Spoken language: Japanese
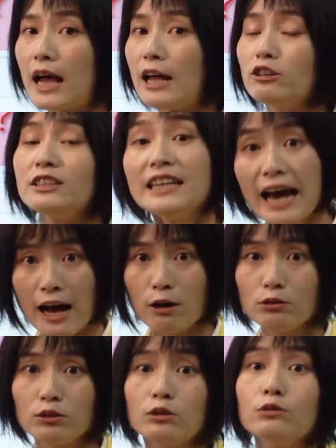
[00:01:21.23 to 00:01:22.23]
あの、
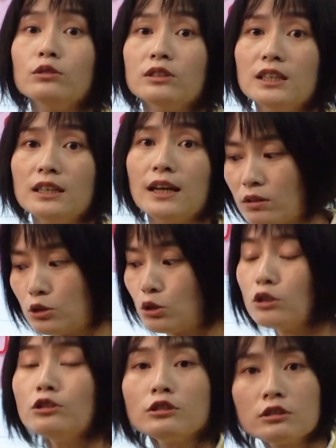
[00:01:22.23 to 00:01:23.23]
ニハオっていうふうに、
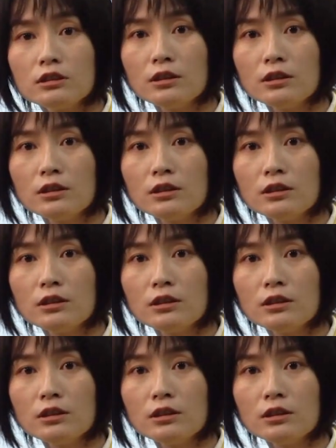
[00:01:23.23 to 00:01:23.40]
祝福